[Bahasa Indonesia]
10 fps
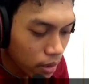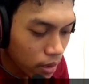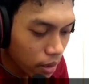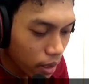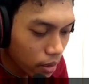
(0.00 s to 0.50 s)

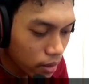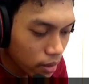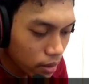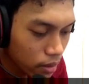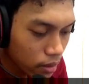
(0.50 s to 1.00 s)
lagi
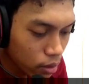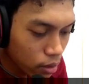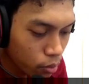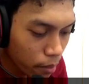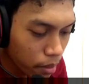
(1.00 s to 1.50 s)
kita
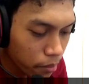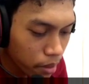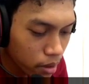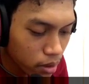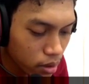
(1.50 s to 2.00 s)
coba apa
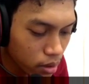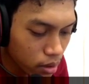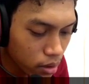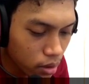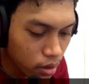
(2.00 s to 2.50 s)
namanya
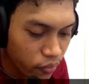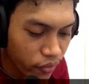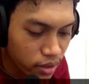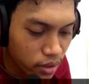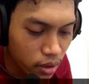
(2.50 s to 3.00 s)
uh,
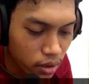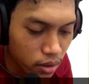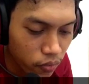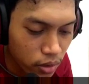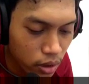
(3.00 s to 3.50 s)
refresh lagi
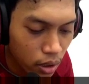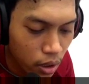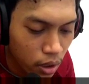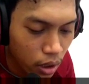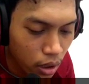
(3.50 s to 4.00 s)
refresh
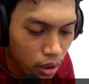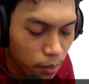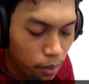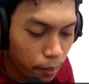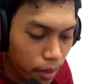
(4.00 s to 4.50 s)
karena ini
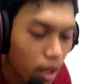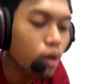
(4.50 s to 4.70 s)
BP yang